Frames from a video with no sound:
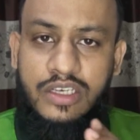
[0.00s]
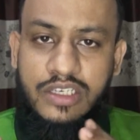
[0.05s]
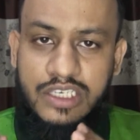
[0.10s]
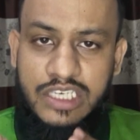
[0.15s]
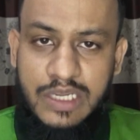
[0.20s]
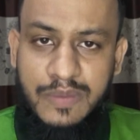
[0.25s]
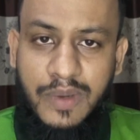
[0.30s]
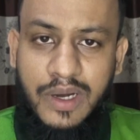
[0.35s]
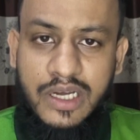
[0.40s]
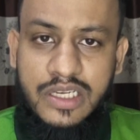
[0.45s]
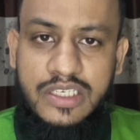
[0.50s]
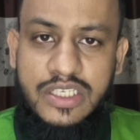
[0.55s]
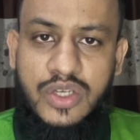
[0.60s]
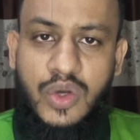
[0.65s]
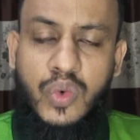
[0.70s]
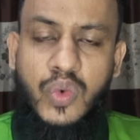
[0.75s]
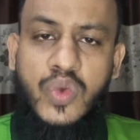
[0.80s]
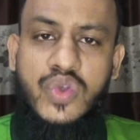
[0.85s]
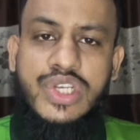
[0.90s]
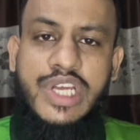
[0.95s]
ডিমান্ড
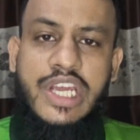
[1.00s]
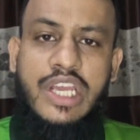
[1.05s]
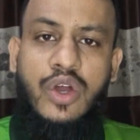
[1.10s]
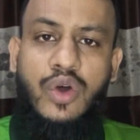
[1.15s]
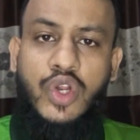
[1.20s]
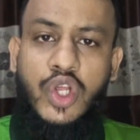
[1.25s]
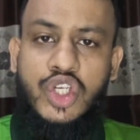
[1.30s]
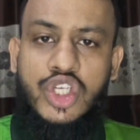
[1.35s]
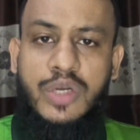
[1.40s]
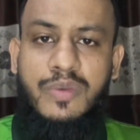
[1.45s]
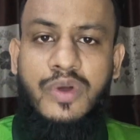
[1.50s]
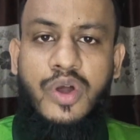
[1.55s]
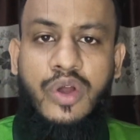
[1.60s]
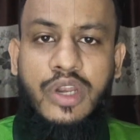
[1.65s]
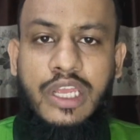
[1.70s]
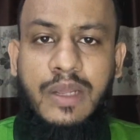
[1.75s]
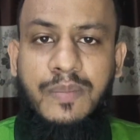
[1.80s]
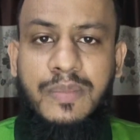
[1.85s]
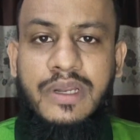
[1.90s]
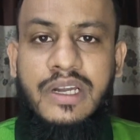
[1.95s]
অনুযায়ী অনেক সময়
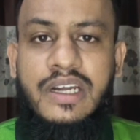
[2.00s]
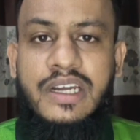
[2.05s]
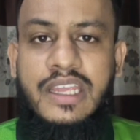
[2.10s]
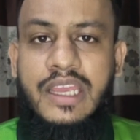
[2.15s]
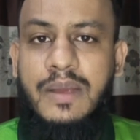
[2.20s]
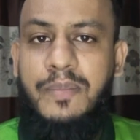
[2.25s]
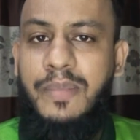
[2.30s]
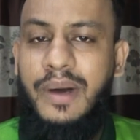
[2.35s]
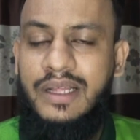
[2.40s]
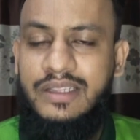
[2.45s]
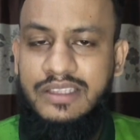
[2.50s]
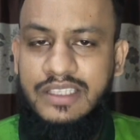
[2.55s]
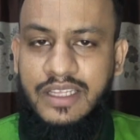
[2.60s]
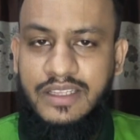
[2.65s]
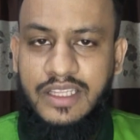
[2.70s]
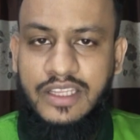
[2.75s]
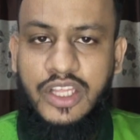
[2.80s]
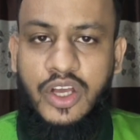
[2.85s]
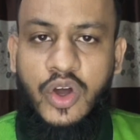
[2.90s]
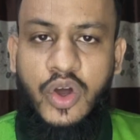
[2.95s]
অনেক প্লেয়ারকে বাদ দিয়ে
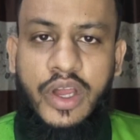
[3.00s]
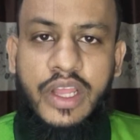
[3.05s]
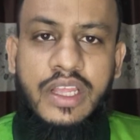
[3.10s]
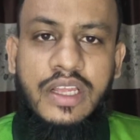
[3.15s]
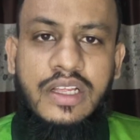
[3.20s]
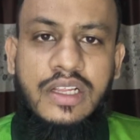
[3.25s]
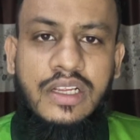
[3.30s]
দিতে হয়